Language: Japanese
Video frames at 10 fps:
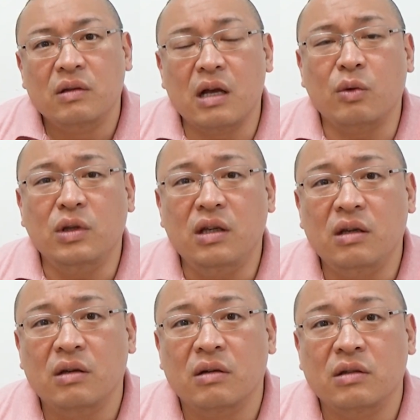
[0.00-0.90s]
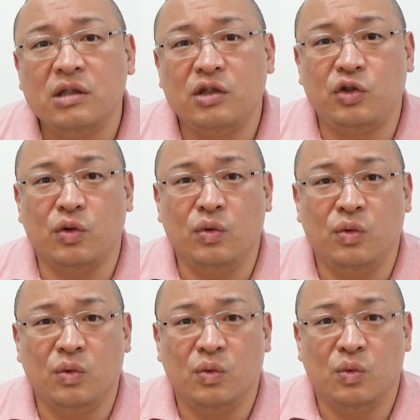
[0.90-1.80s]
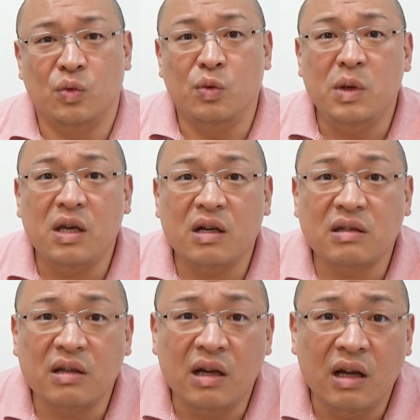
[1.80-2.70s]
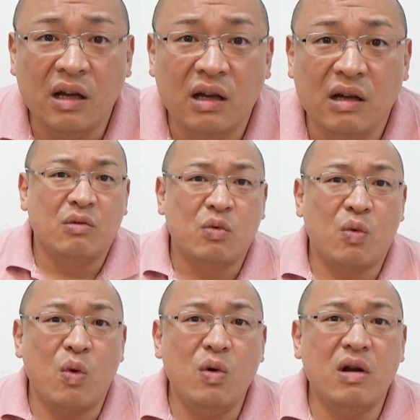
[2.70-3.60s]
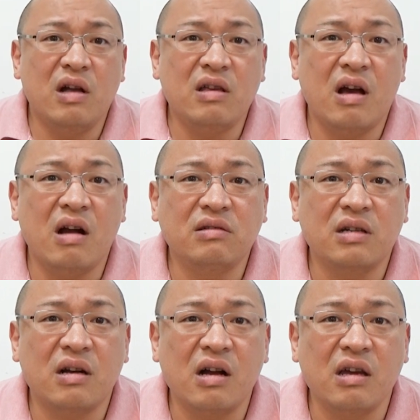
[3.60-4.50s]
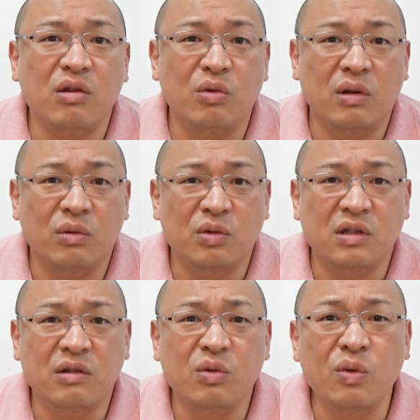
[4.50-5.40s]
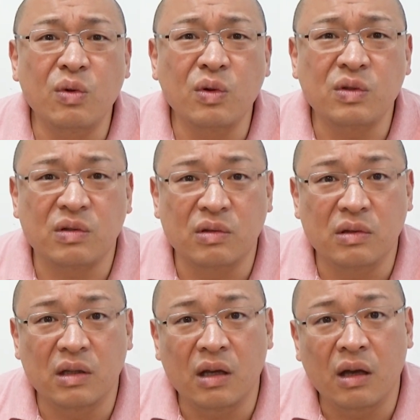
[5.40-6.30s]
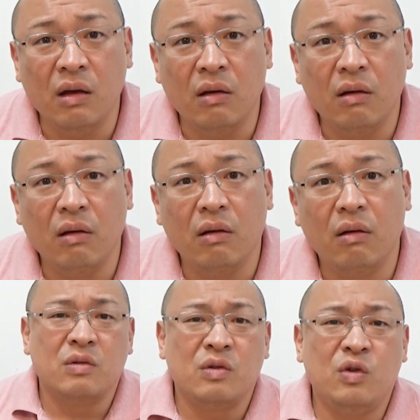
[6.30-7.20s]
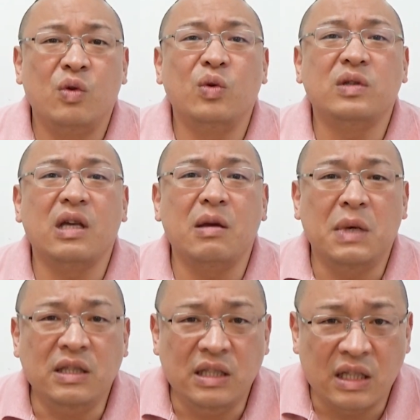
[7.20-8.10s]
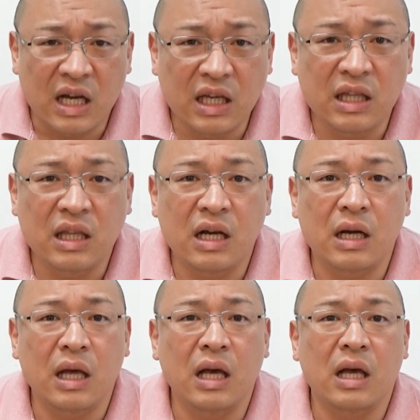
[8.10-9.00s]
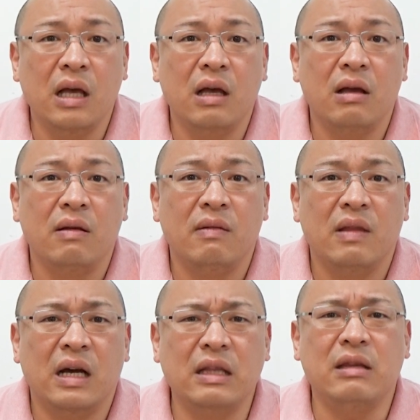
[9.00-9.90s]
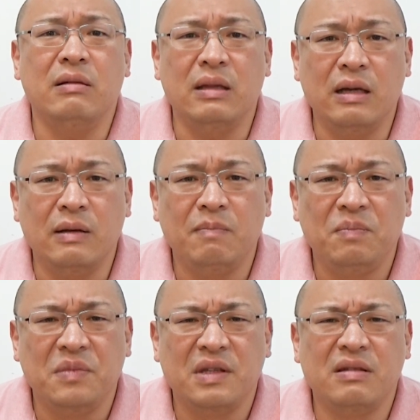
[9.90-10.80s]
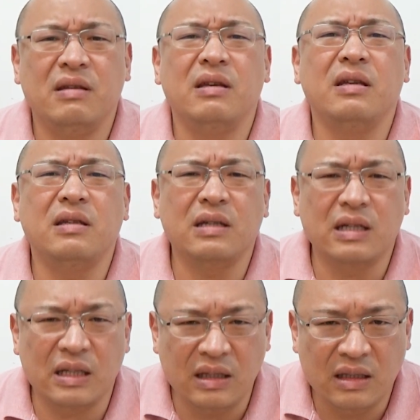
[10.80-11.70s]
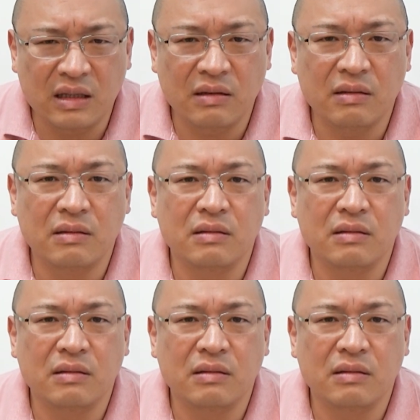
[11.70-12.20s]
なのに市長のおめえがさ、混乱に拍車かけるようなことしてどうすんだよ。行政マンじゃないんだから。あんたはな政治家なんだよ。